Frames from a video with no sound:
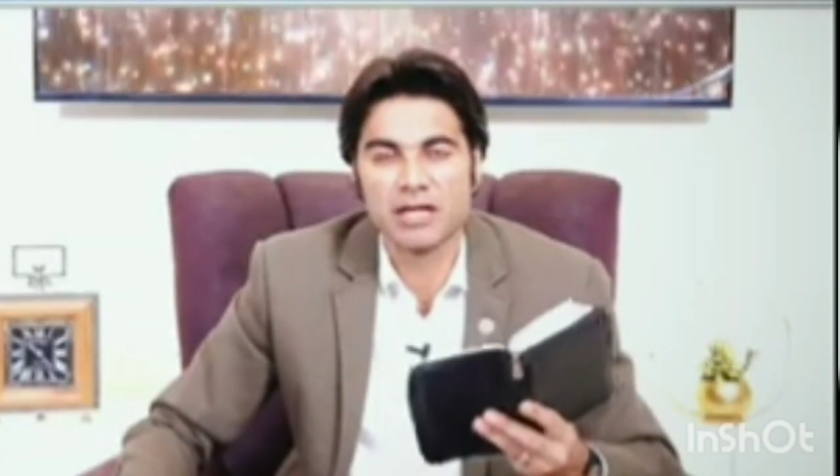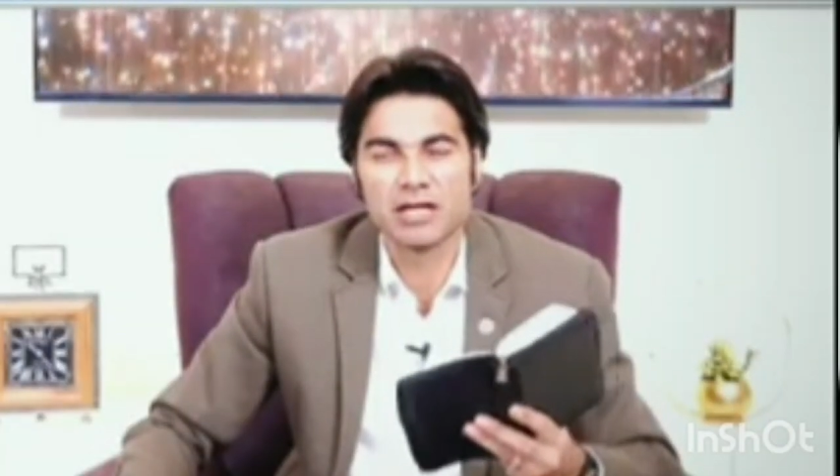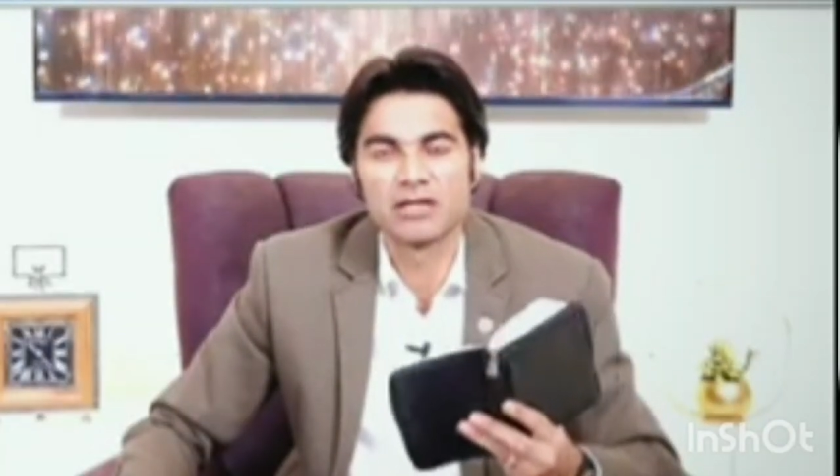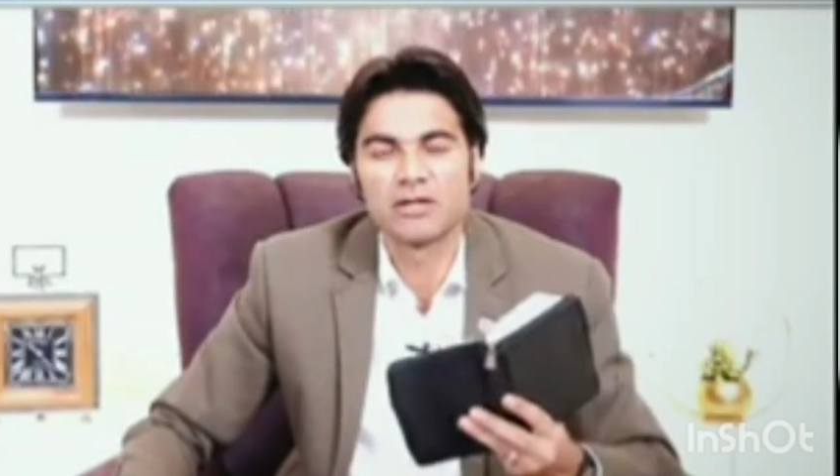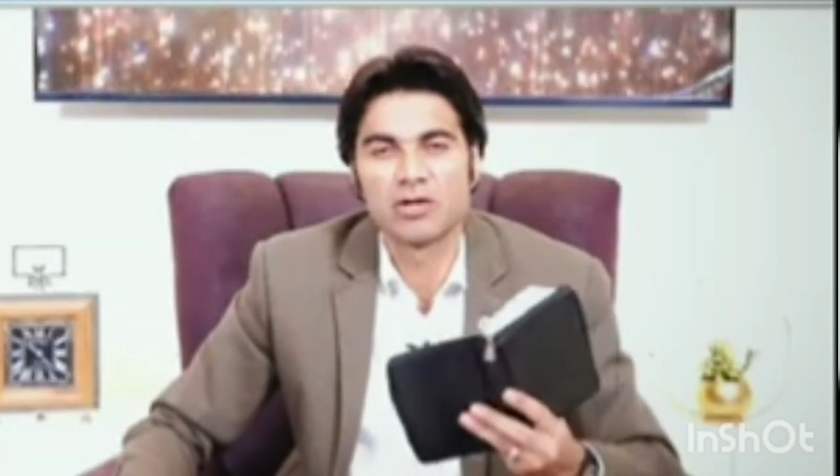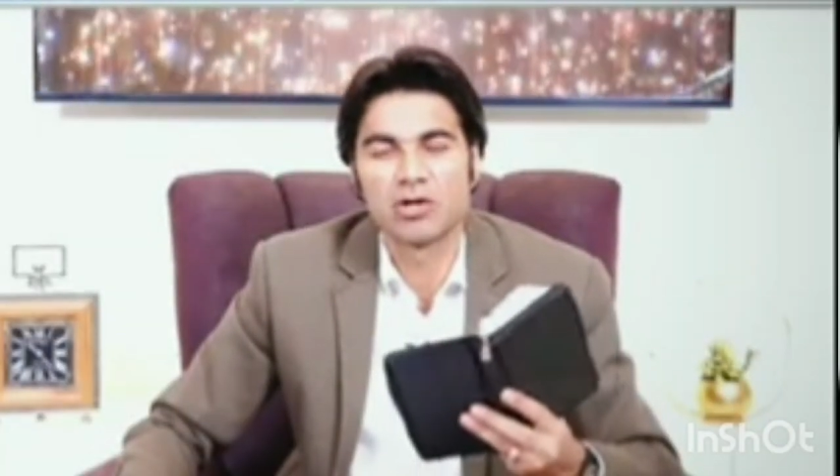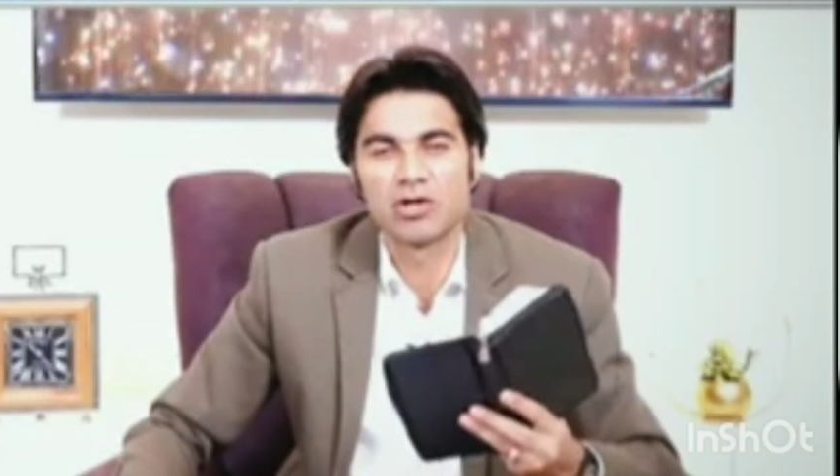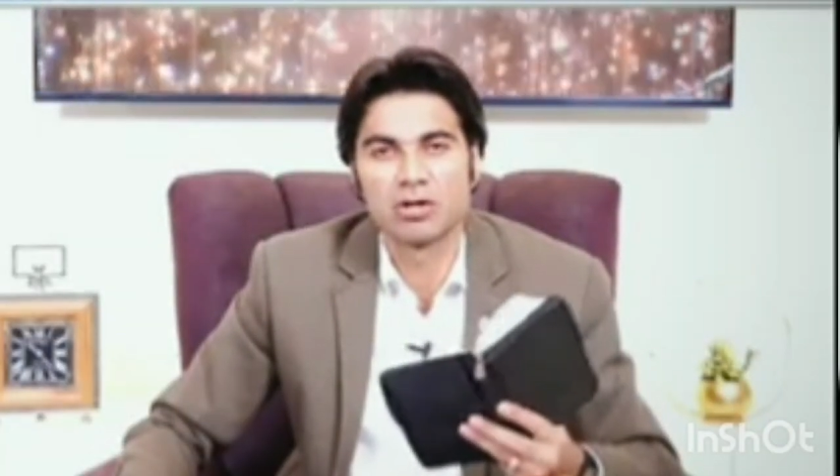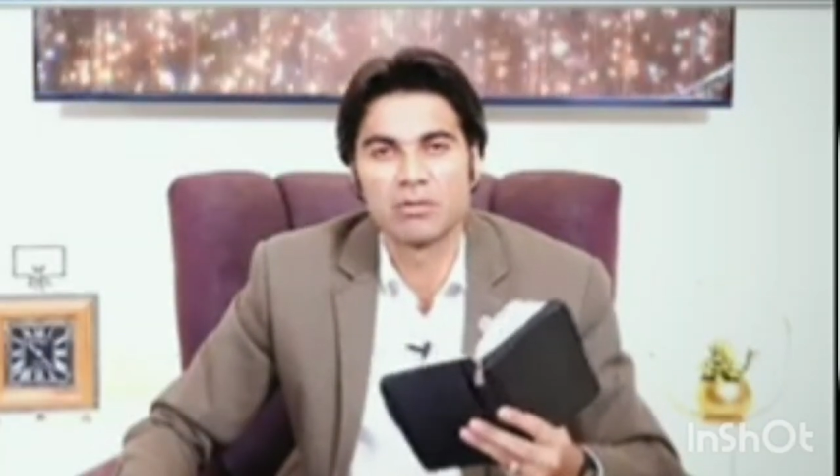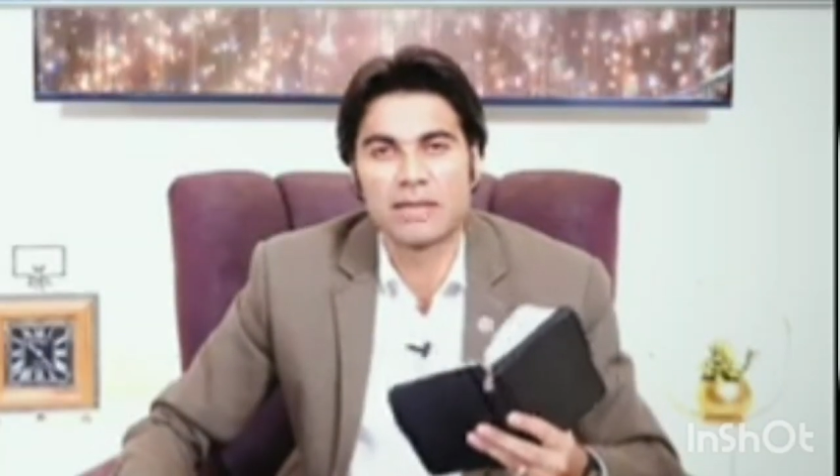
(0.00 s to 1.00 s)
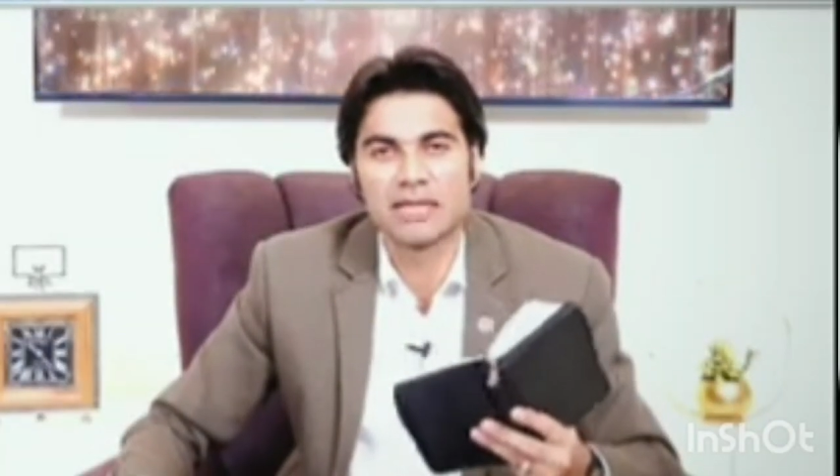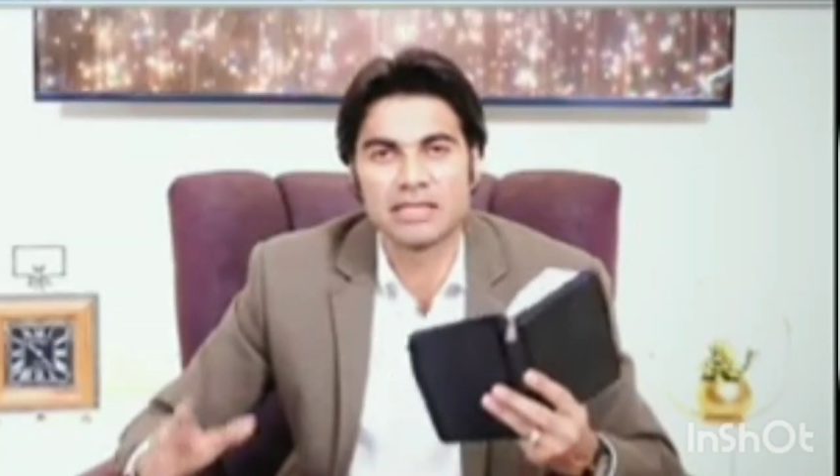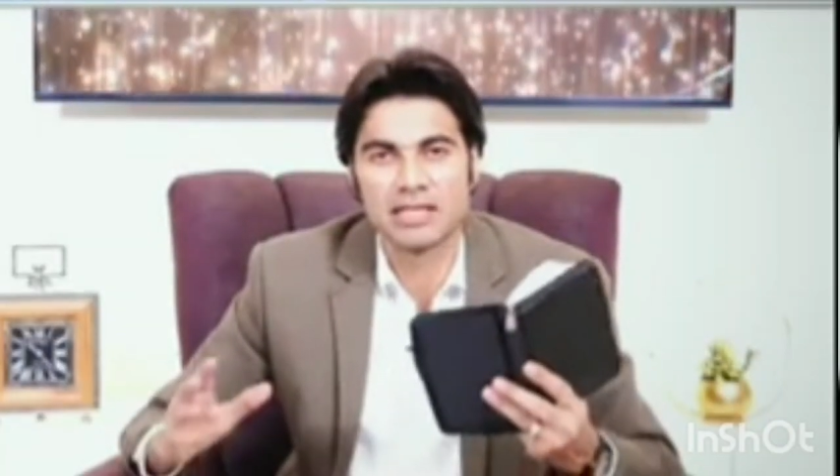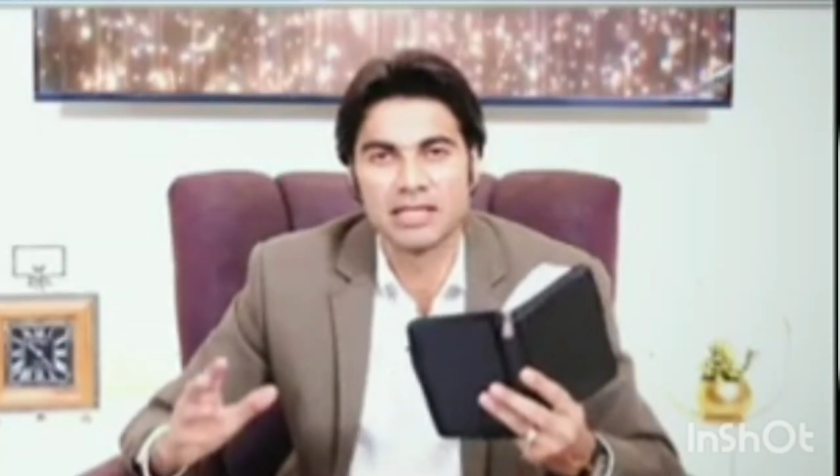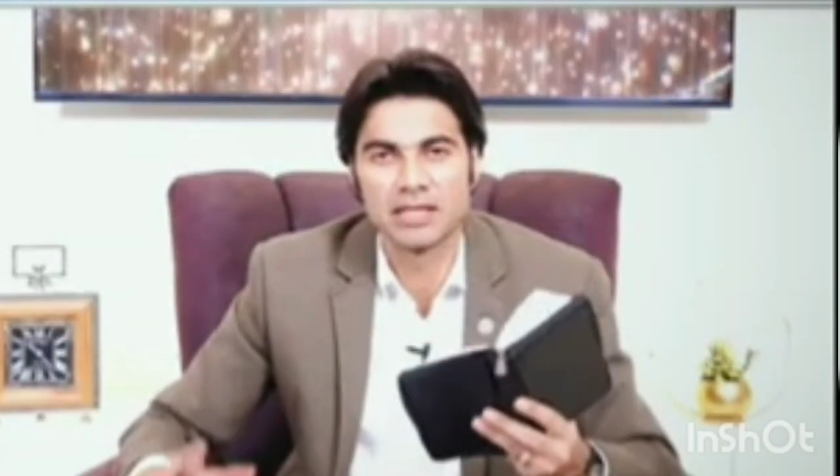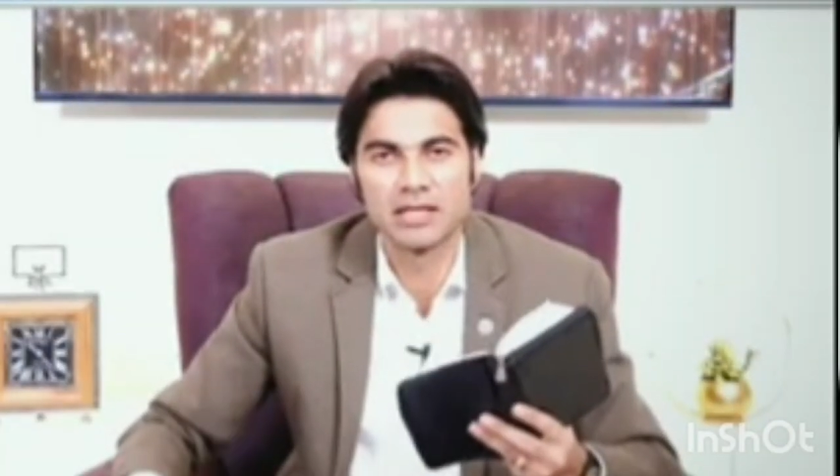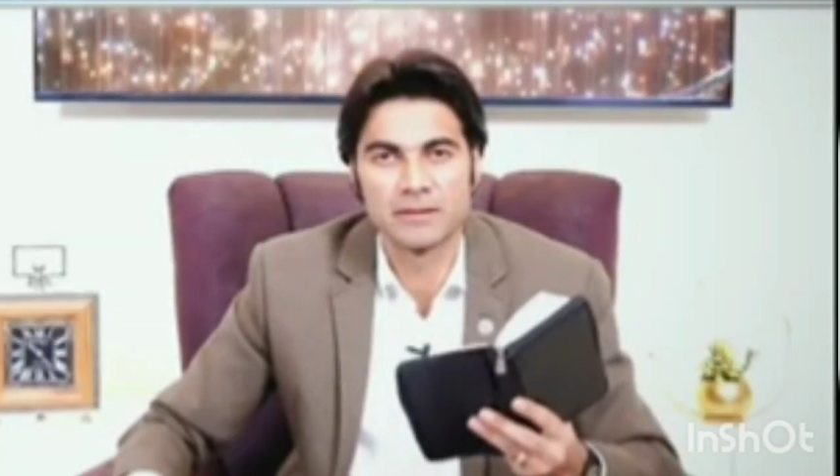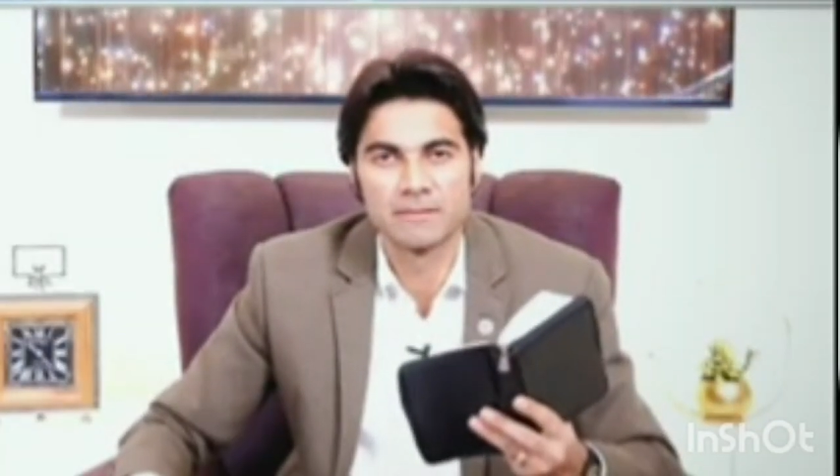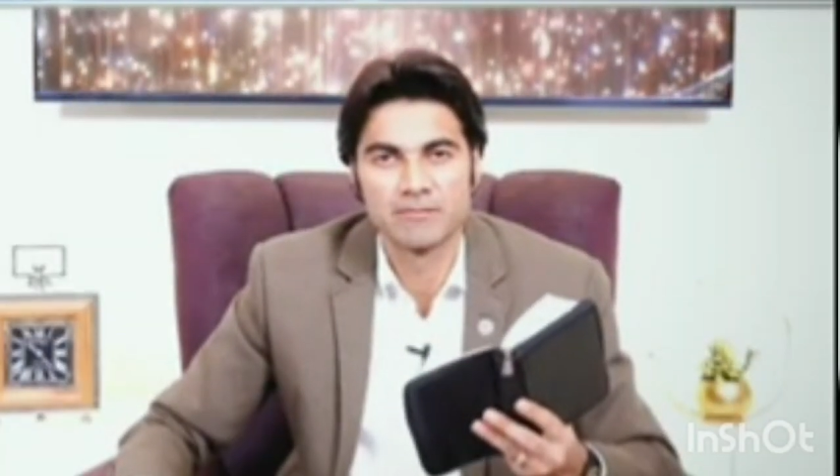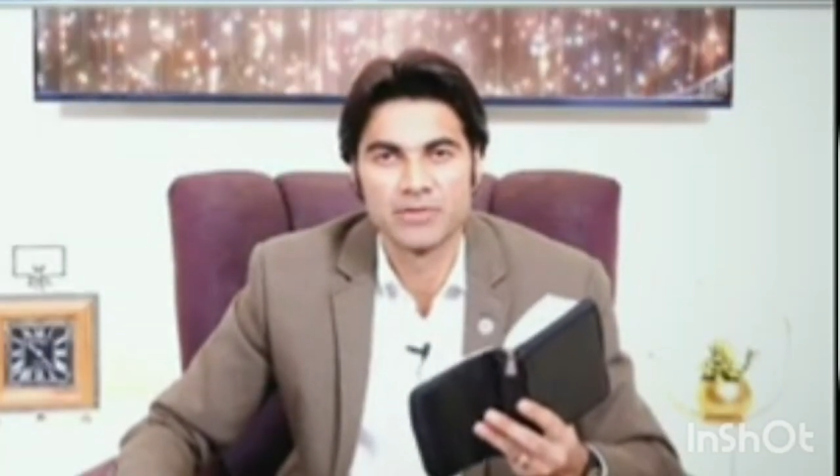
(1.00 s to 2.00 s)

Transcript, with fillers: आकर और पैसा लेकर